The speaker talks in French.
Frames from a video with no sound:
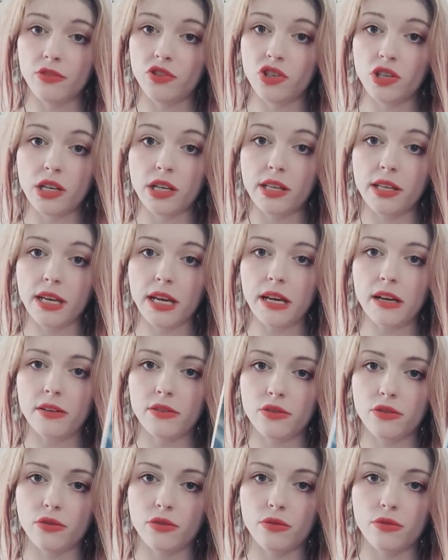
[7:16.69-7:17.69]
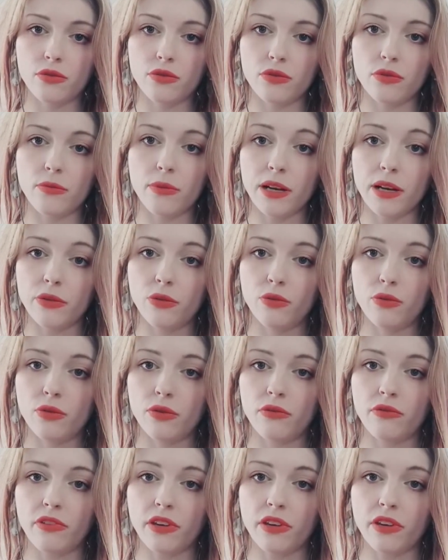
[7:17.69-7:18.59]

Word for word: génial. Ce, Mario,